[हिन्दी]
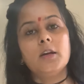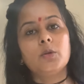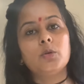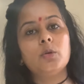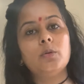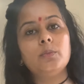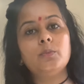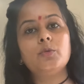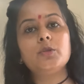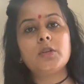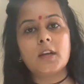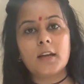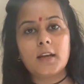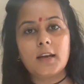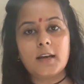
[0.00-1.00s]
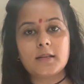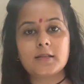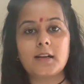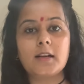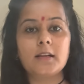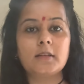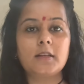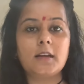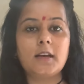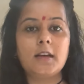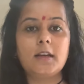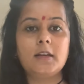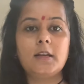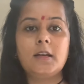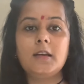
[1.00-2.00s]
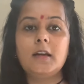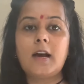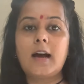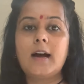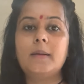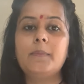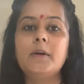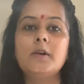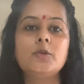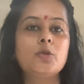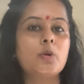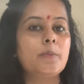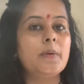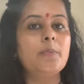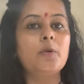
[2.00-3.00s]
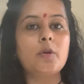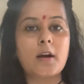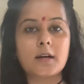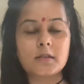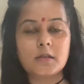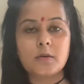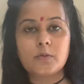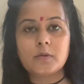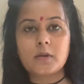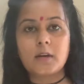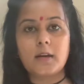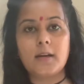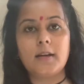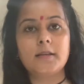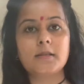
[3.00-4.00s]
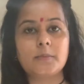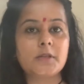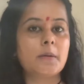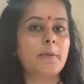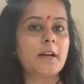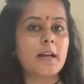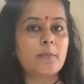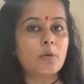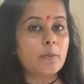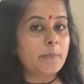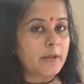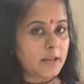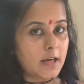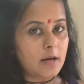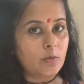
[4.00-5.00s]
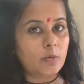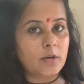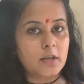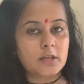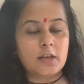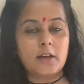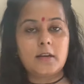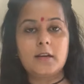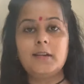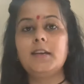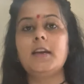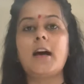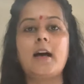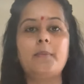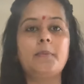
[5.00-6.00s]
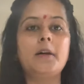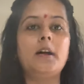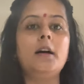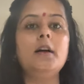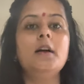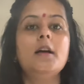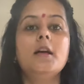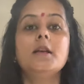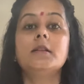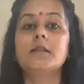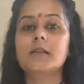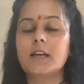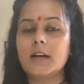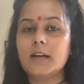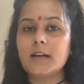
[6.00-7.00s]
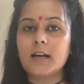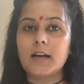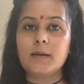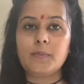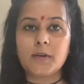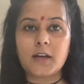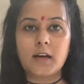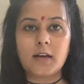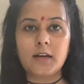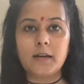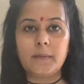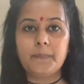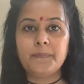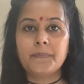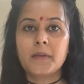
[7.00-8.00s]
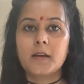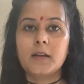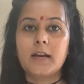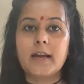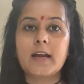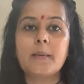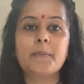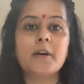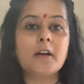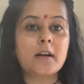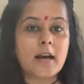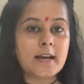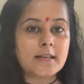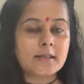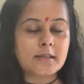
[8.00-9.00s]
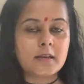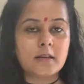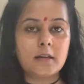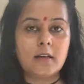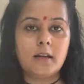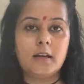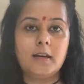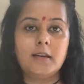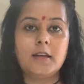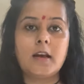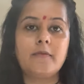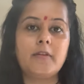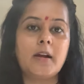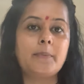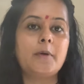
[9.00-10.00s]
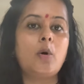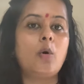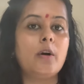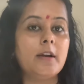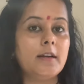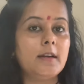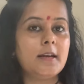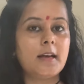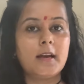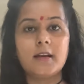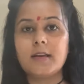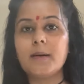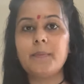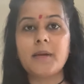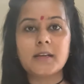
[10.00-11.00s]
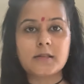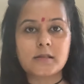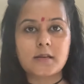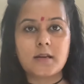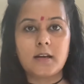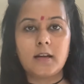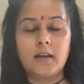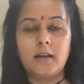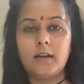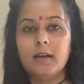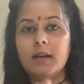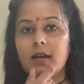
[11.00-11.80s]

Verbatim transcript: तो मुझे ऐसा लगता है कि आप जो भी प्रोडक्ट्स यूज़ कर रहे हैं सबसे पहले आपको पता होना चाहिए कि आपका स्किन टाइप क्या है लाइक आपका ड्राई स्किन है या फिर आपका ऑयली है या मिक्स स्किन है